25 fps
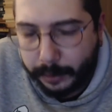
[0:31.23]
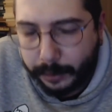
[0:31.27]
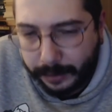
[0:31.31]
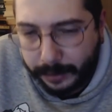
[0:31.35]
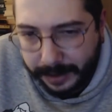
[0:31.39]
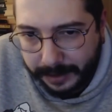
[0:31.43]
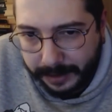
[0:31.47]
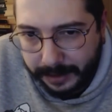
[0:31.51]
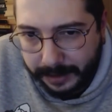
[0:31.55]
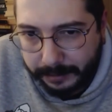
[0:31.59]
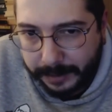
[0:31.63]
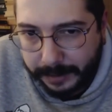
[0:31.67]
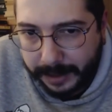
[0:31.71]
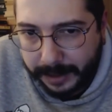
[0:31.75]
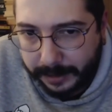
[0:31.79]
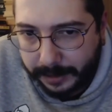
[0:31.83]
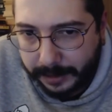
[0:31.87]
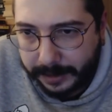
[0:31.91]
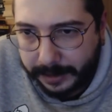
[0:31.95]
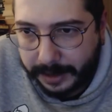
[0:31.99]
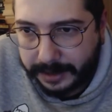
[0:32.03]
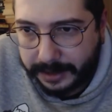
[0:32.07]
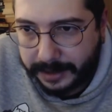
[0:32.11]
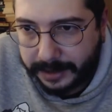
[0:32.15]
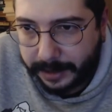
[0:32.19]
öneririm
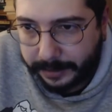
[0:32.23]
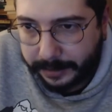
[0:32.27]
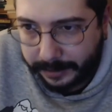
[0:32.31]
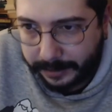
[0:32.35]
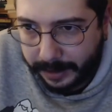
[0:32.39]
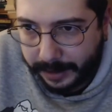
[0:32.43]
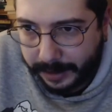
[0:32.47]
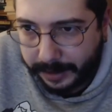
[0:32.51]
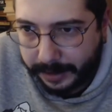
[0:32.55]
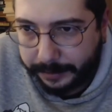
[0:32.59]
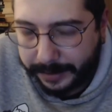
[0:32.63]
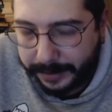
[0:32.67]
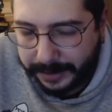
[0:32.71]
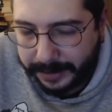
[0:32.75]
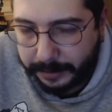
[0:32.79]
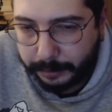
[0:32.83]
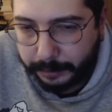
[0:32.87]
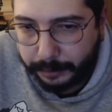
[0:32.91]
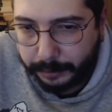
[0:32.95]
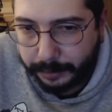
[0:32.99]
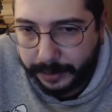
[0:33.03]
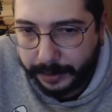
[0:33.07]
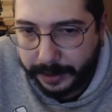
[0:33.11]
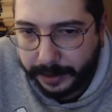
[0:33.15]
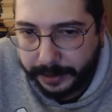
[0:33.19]
arkadaşlar. Takip edin
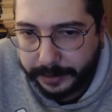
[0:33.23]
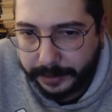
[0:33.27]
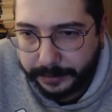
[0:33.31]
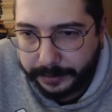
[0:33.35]
bunları.